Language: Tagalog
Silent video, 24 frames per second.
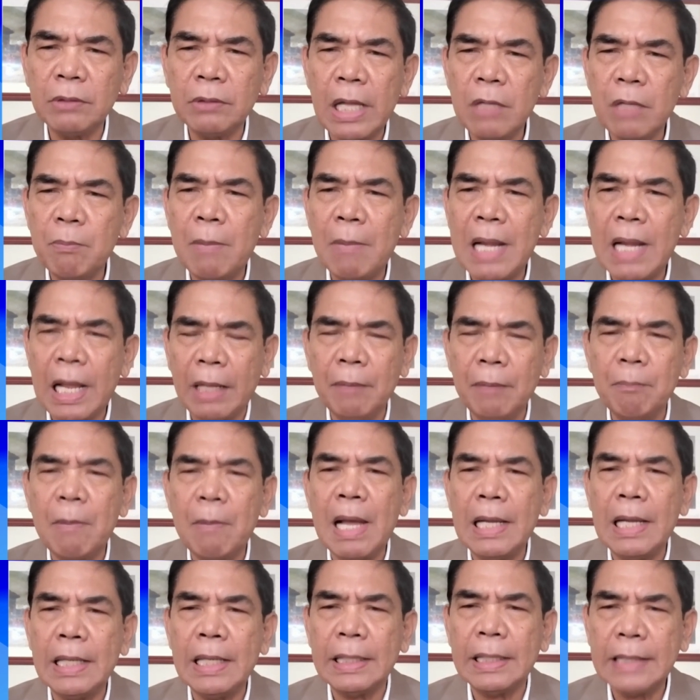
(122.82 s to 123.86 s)
malaking
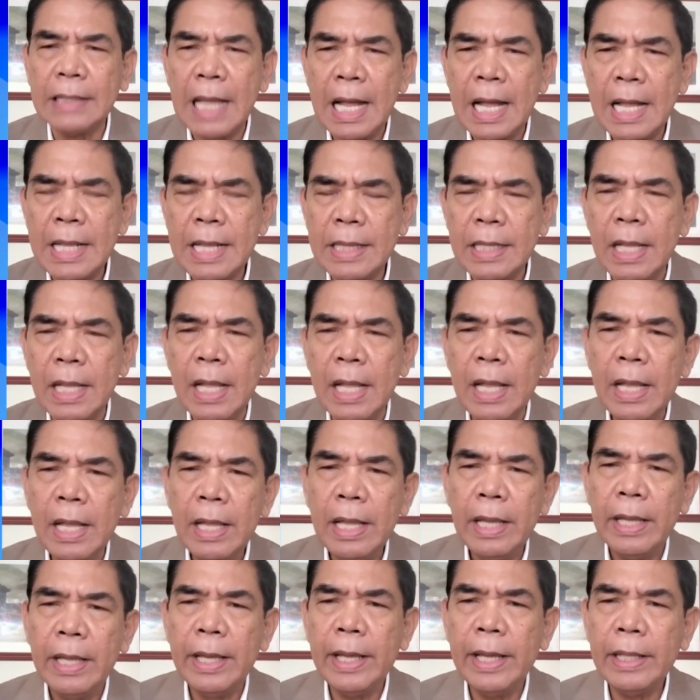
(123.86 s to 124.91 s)
balikatan,
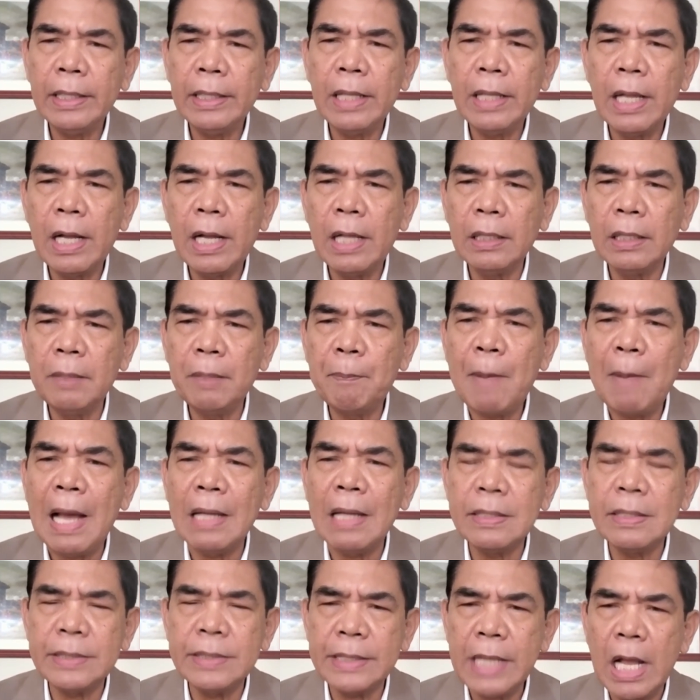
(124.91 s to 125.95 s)
and uh, the
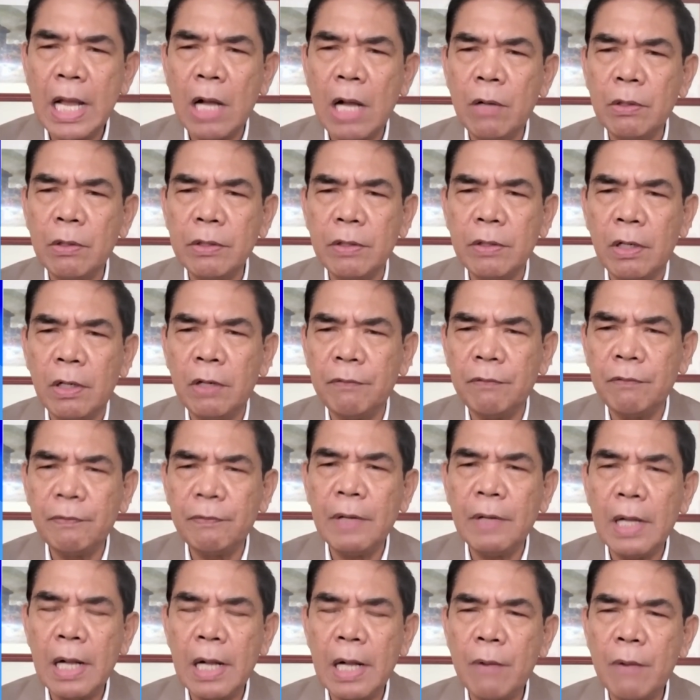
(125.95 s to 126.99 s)
policy now of
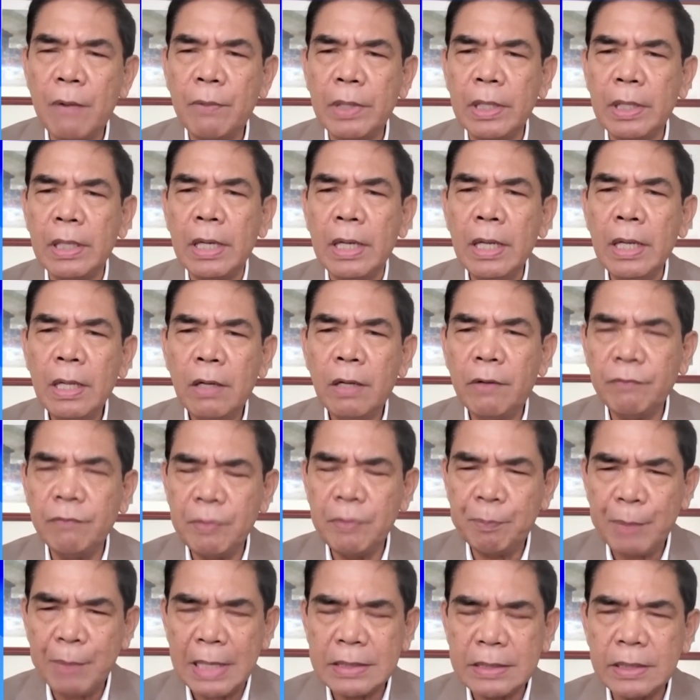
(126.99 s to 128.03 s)
uh, our of the
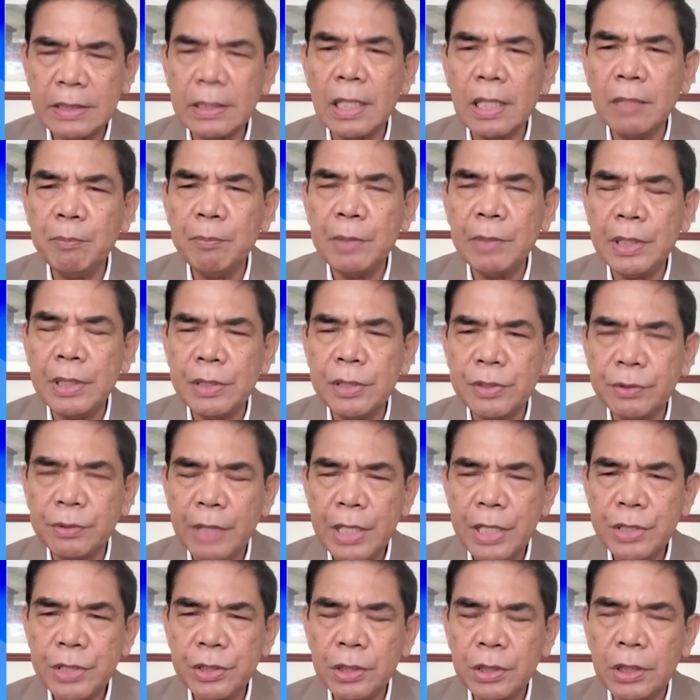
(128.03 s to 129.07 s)
present
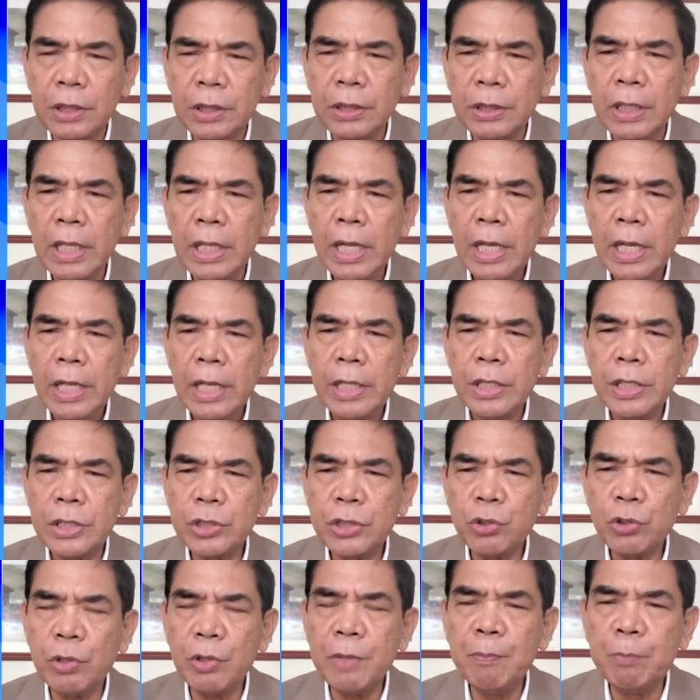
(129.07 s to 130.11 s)
administration is
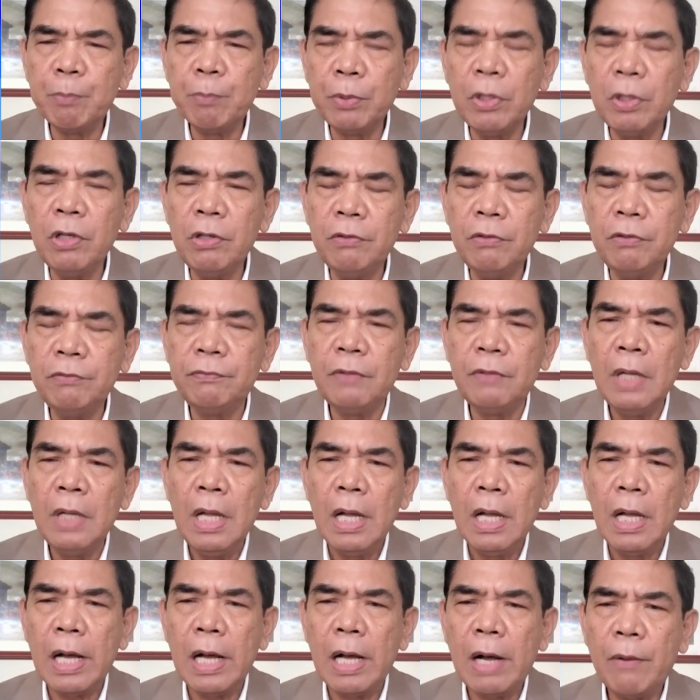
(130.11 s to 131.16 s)
to improve
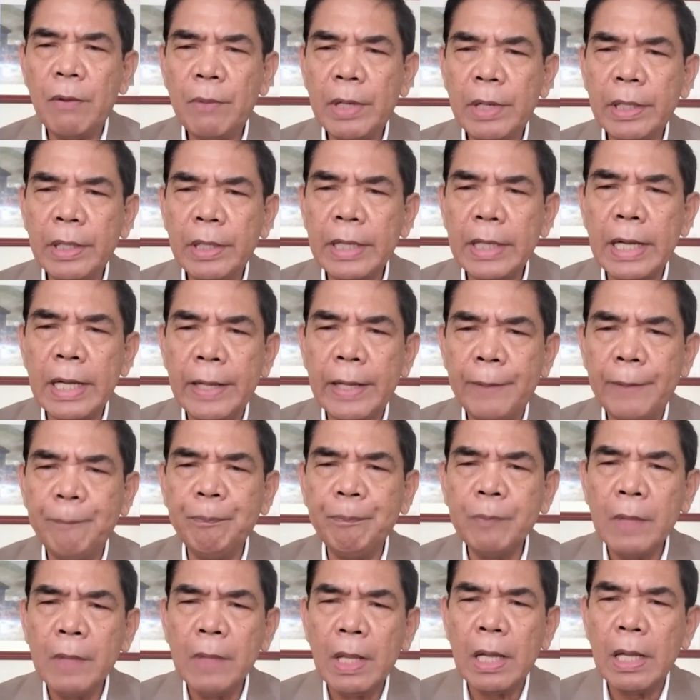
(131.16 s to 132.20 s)
our uh,
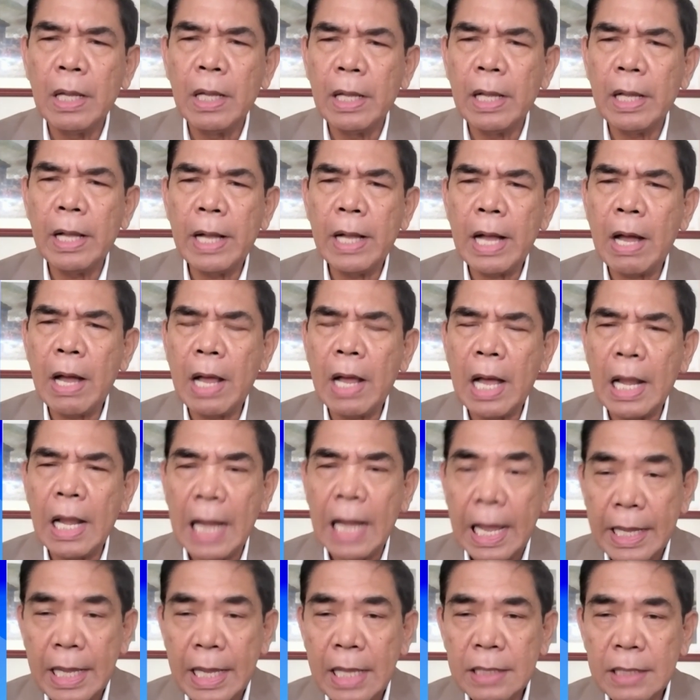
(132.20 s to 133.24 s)
uh, uh
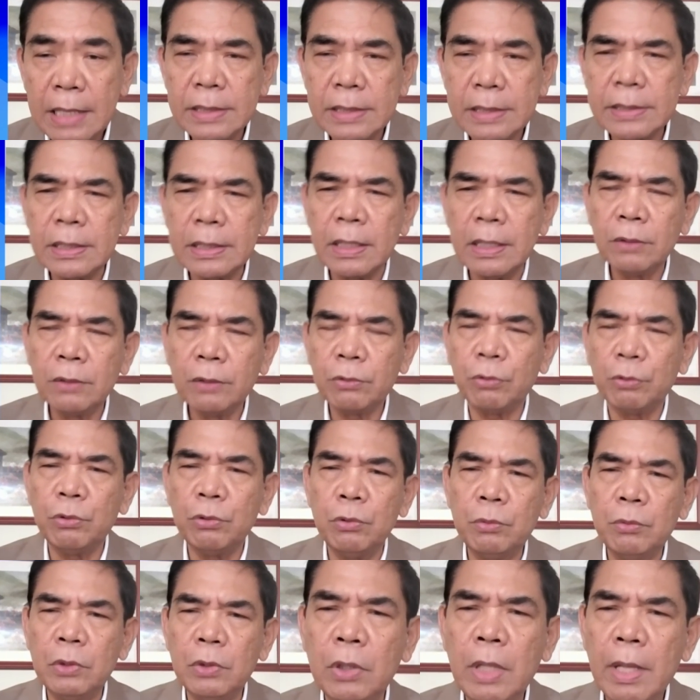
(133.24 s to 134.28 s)
alliance
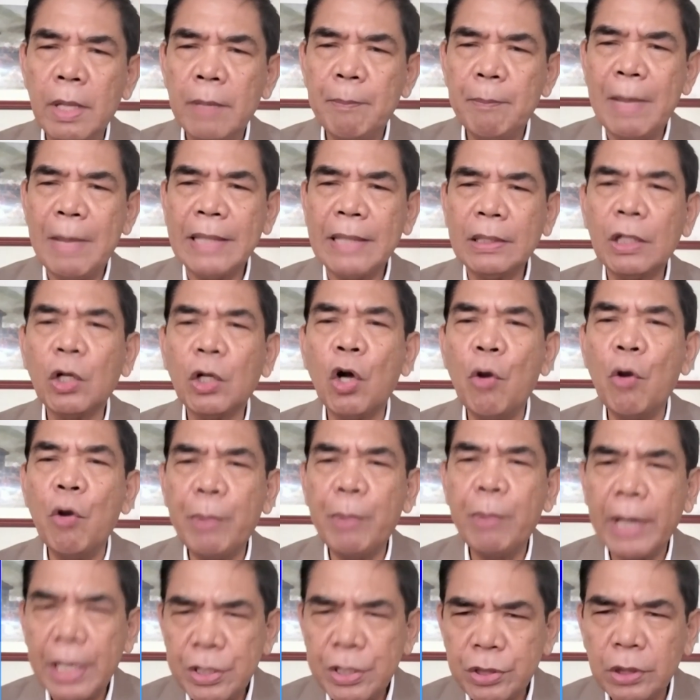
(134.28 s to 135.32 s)
through better
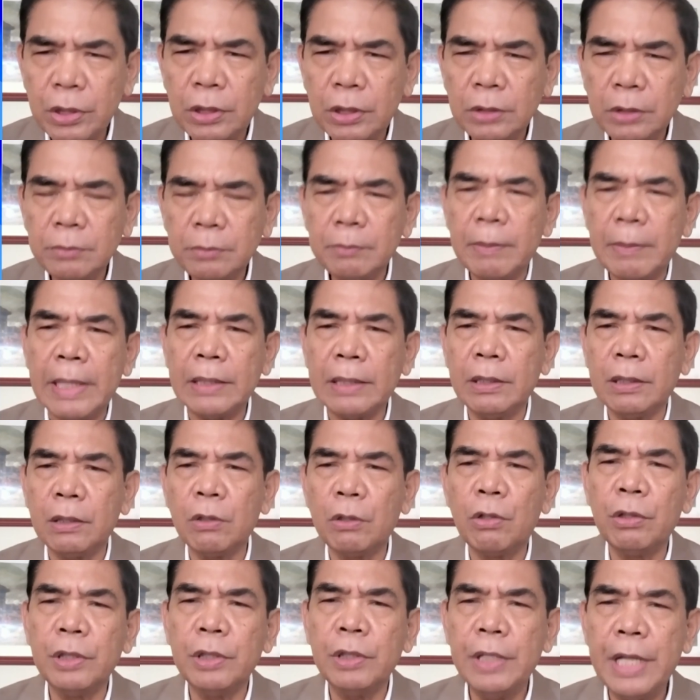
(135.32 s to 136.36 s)
cooperation, better
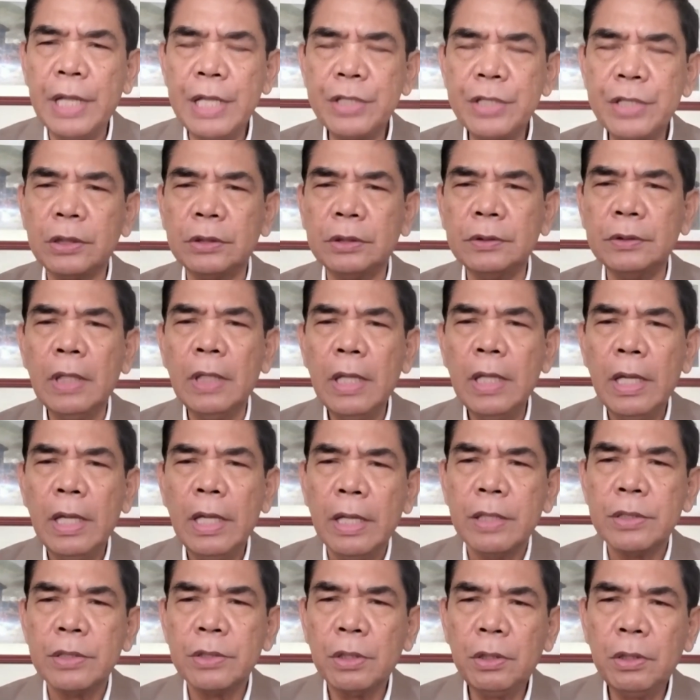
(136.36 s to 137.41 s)
coordination.
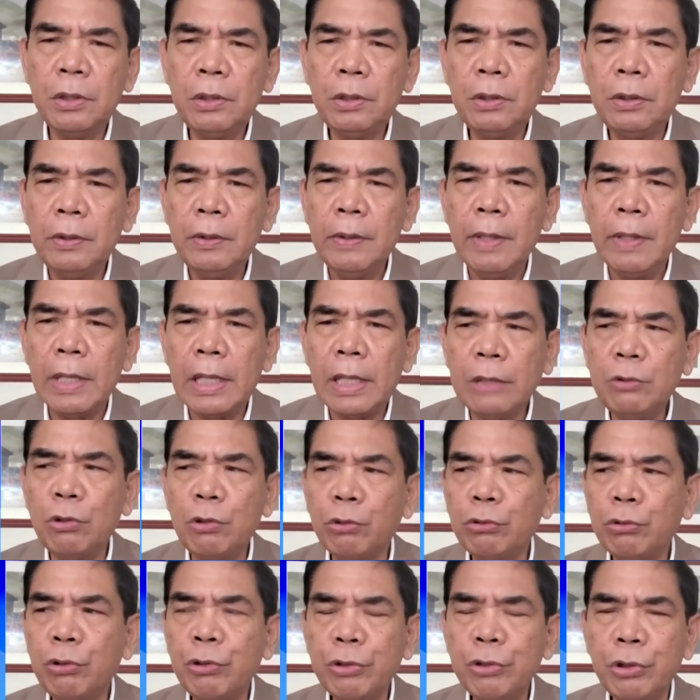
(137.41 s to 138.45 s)
So,
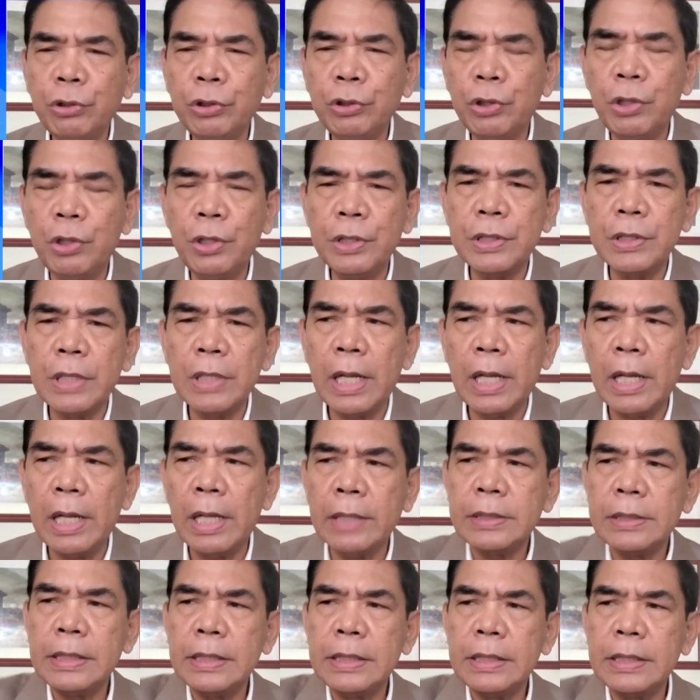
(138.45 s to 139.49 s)
panduktong yun doon na
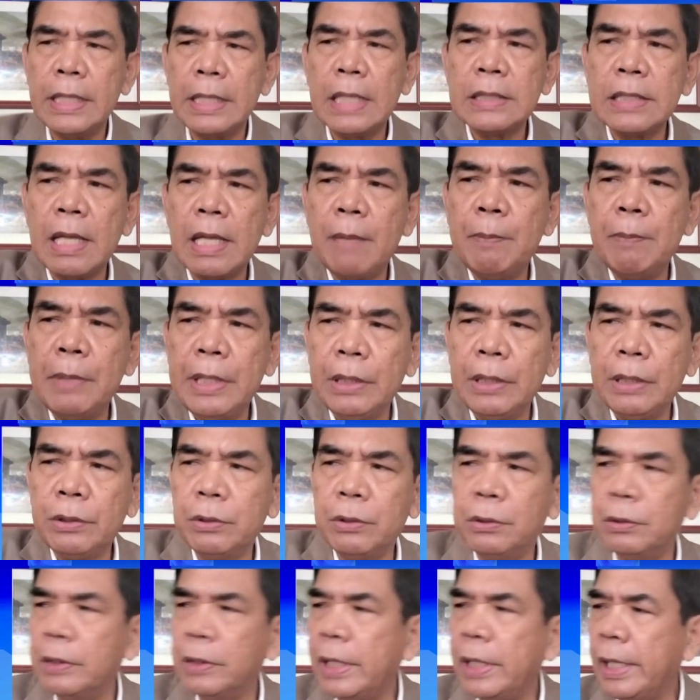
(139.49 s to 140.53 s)
sinasabi
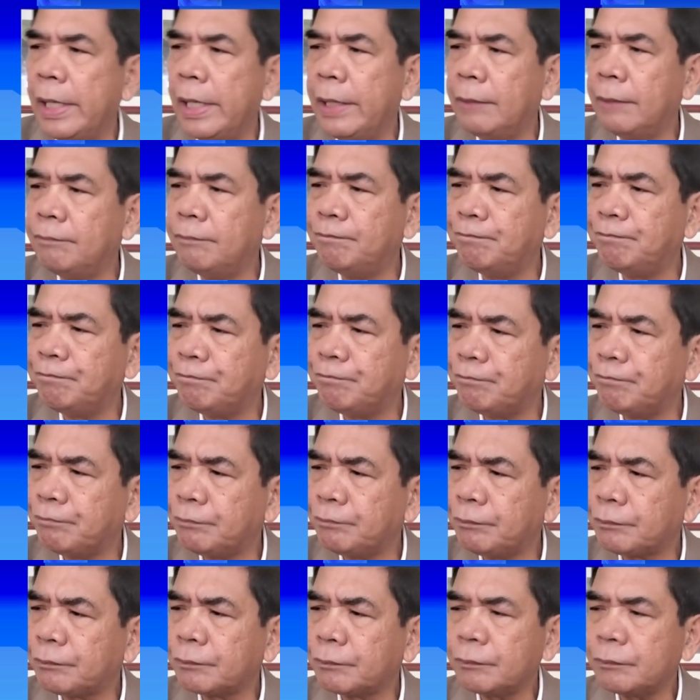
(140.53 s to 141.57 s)
nitong um,
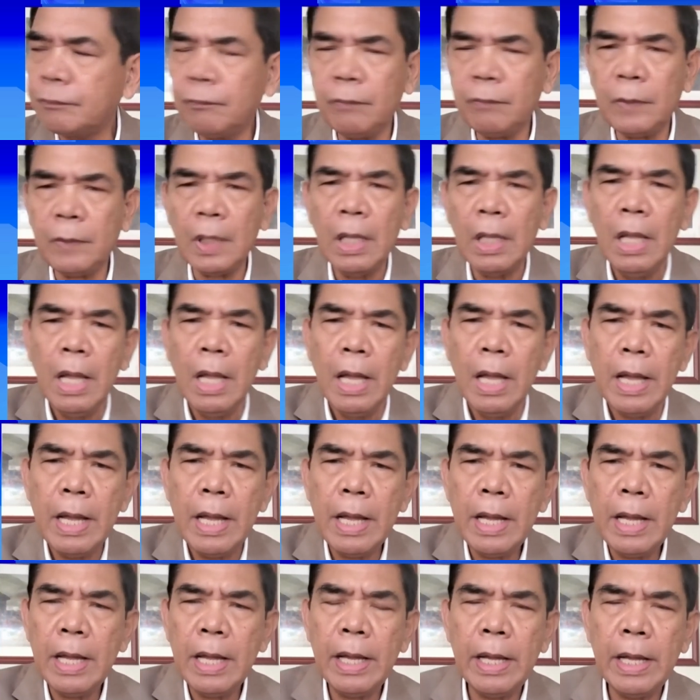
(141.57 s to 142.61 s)

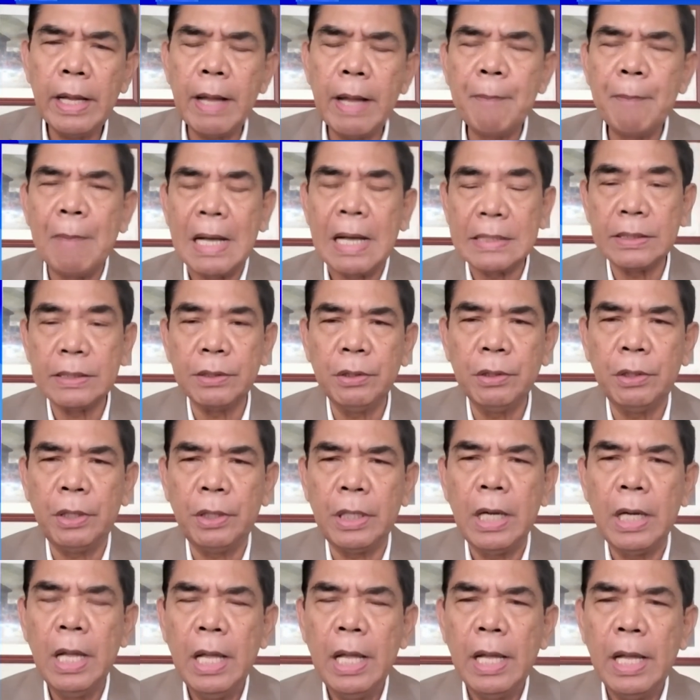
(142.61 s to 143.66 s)
uh,
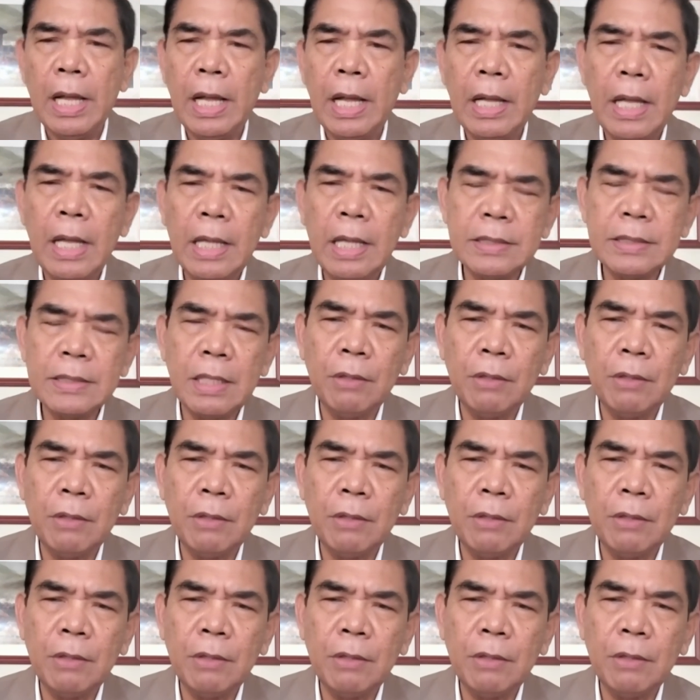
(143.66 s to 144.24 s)
ambassador ang, ang sagot